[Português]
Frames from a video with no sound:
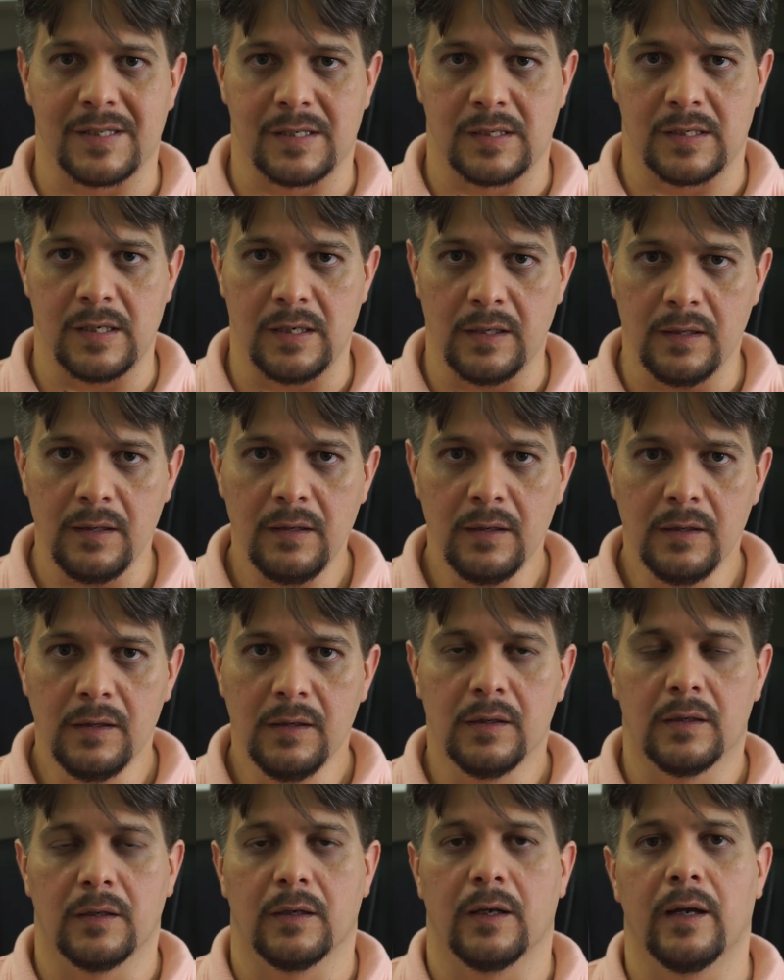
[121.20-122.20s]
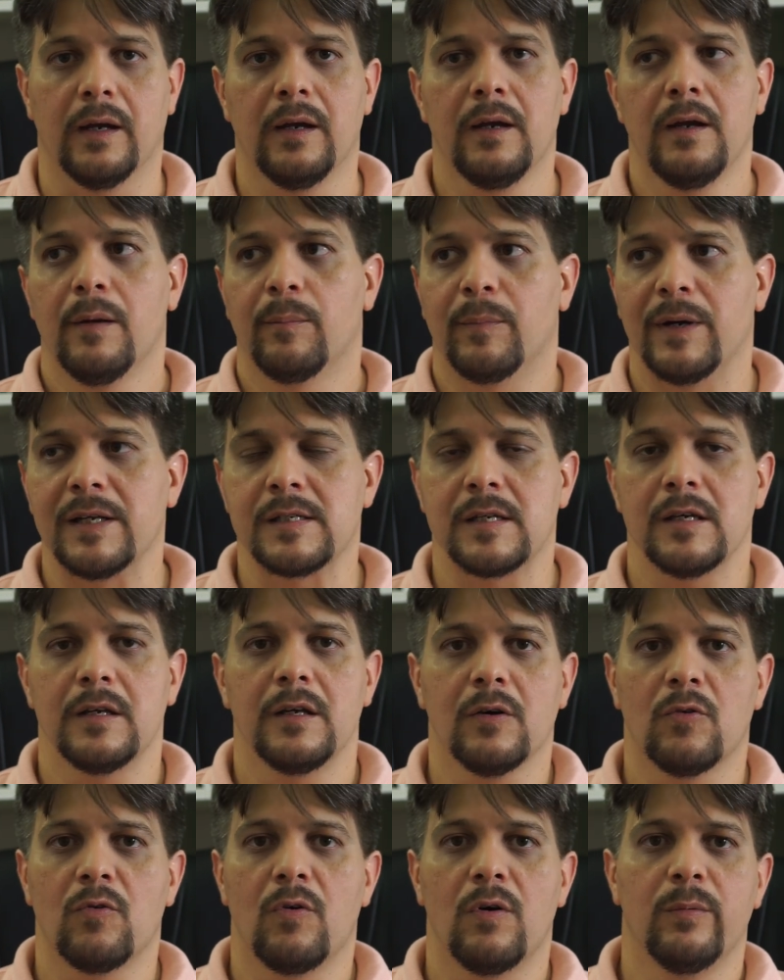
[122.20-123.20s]
sim, né? Mas
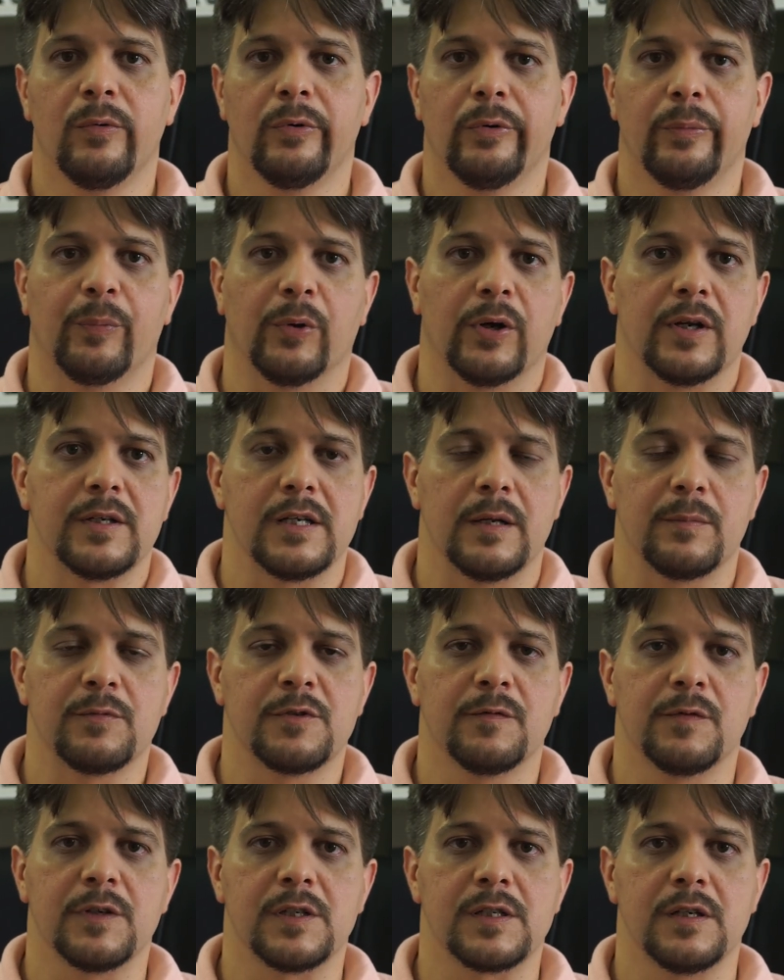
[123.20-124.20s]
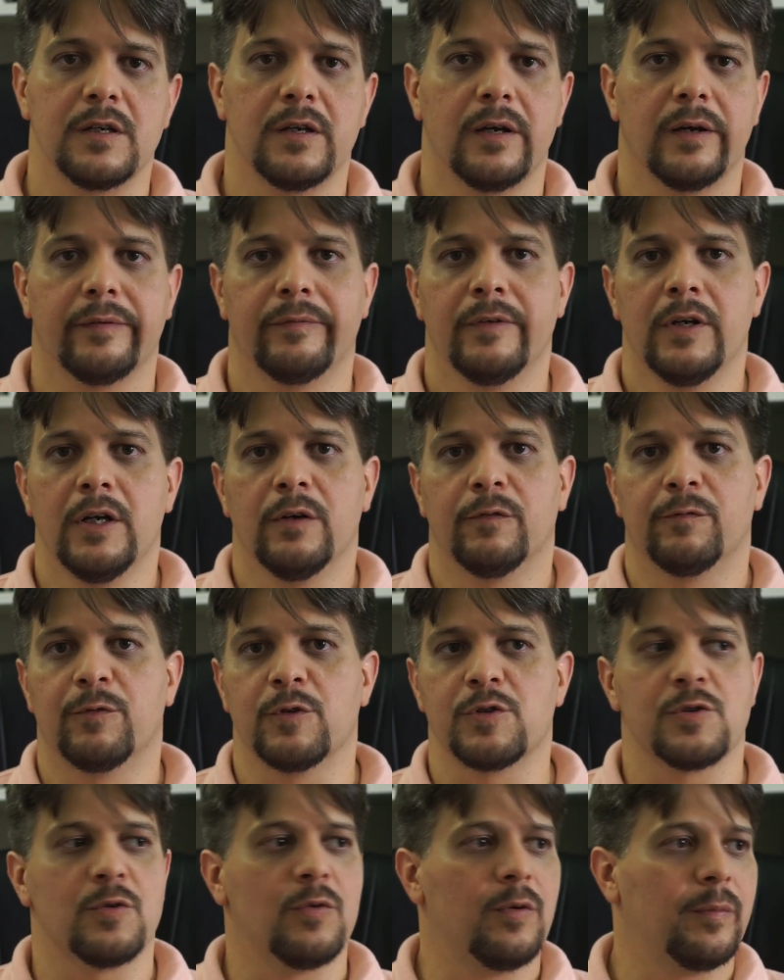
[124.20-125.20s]
seria como, por exemplo, se você
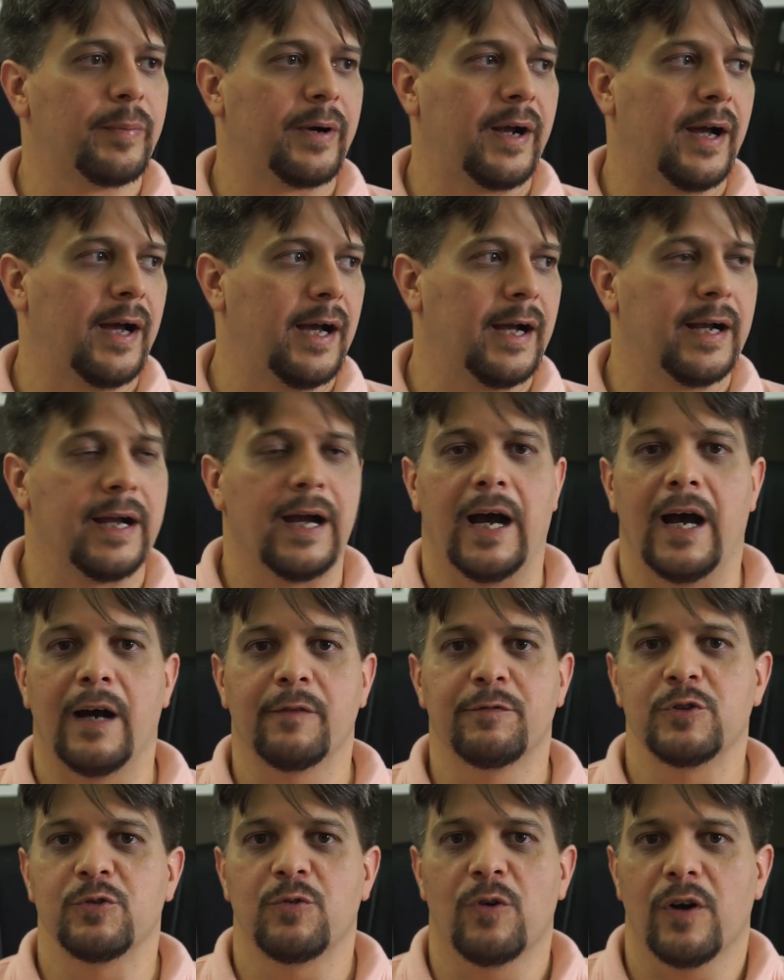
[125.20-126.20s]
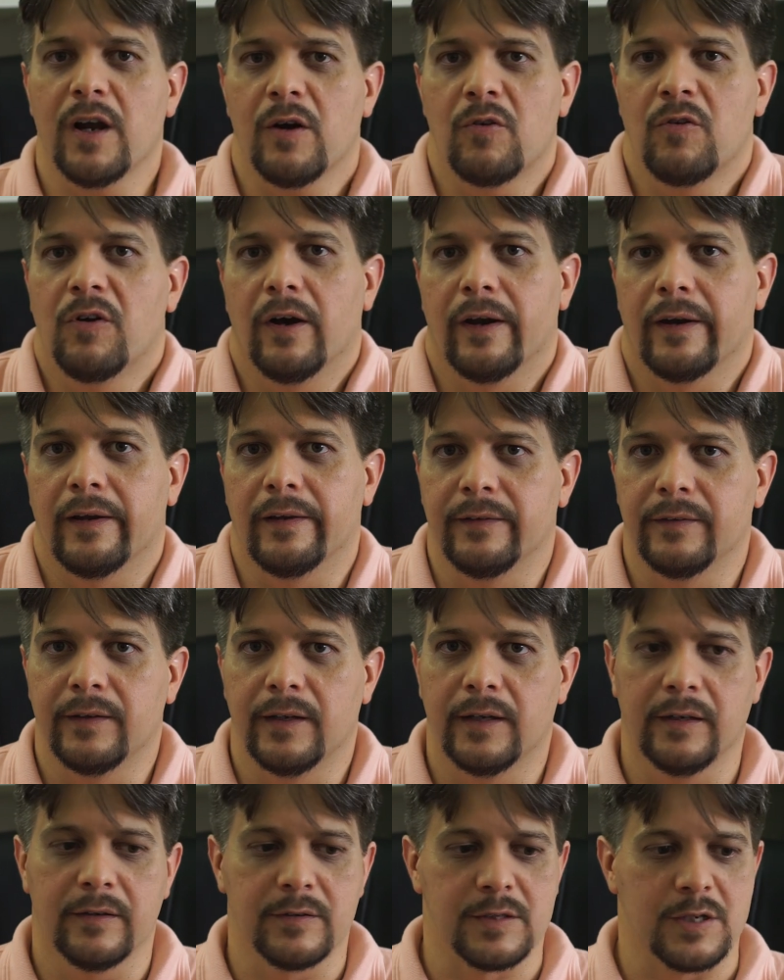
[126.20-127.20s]
fosse comprar garrafa de Coca-Cola,
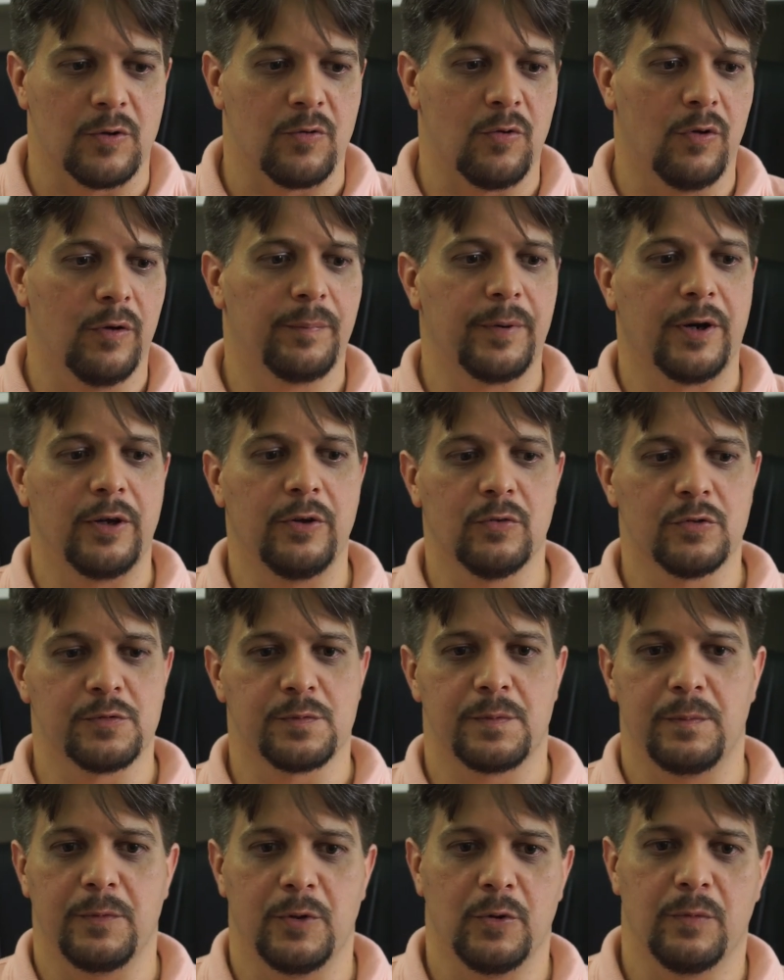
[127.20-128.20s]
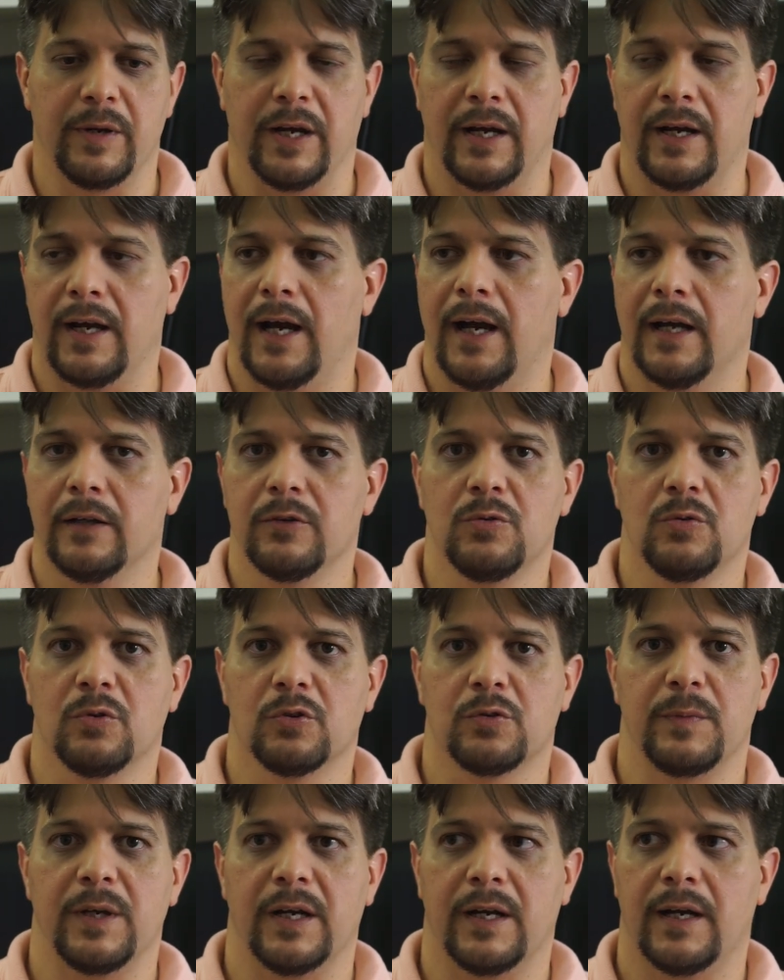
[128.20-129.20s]
né? Você compra em um, em um mercado, em
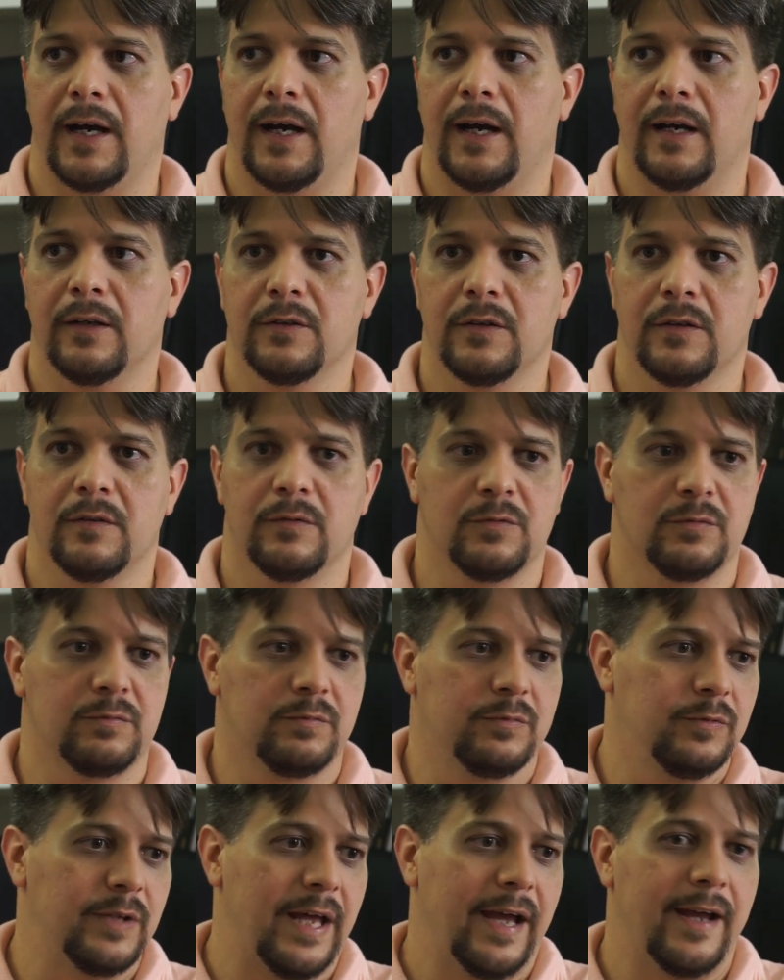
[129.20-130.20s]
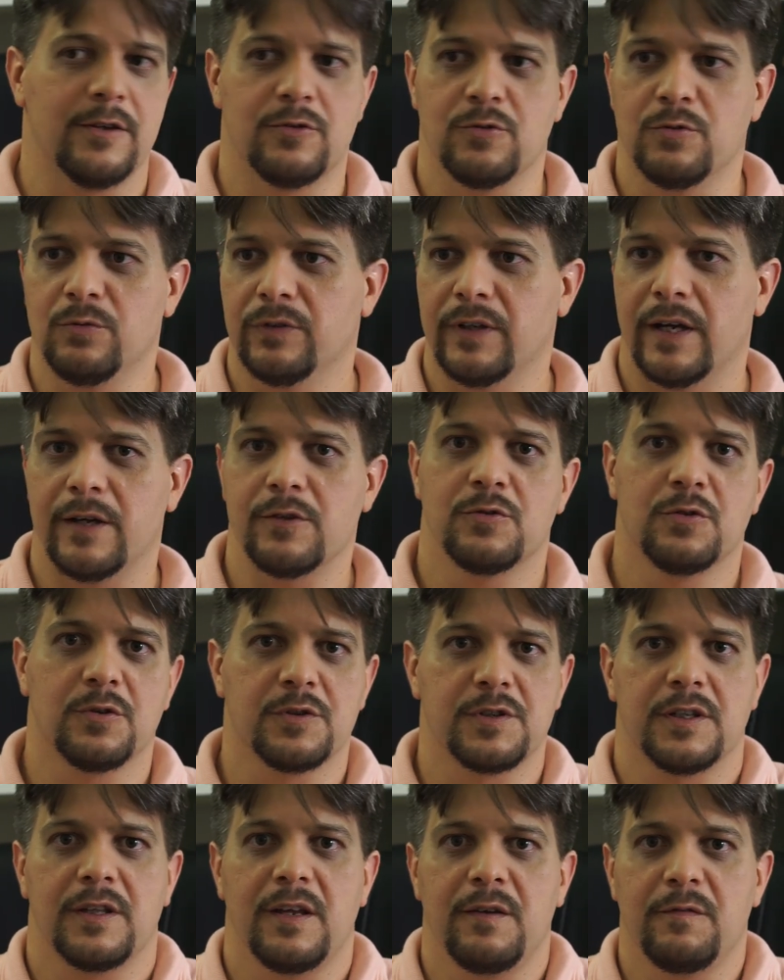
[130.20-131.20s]
outro mercado, e 10 em um, 10 em
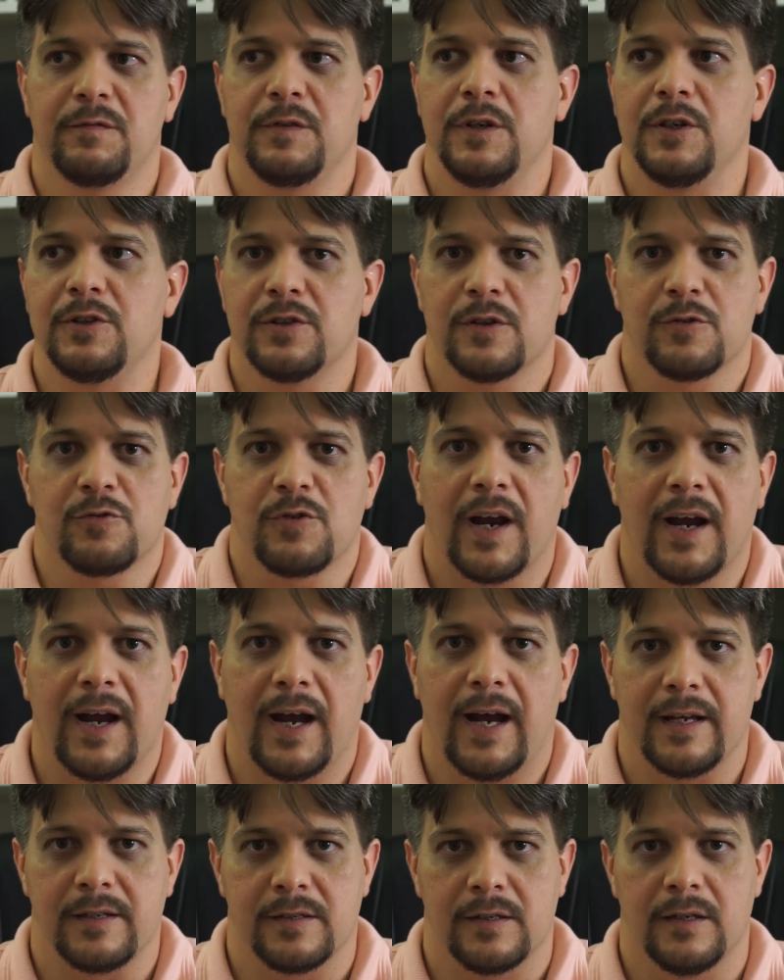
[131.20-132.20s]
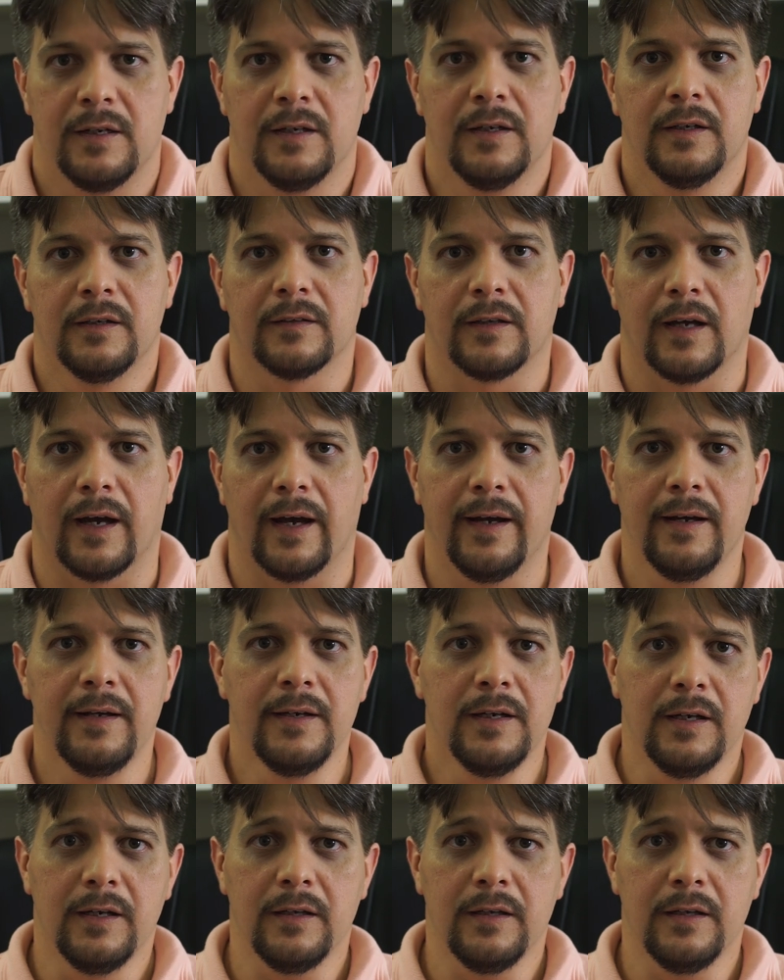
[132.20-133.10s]
outro, você tem 20 na sua casa, tá?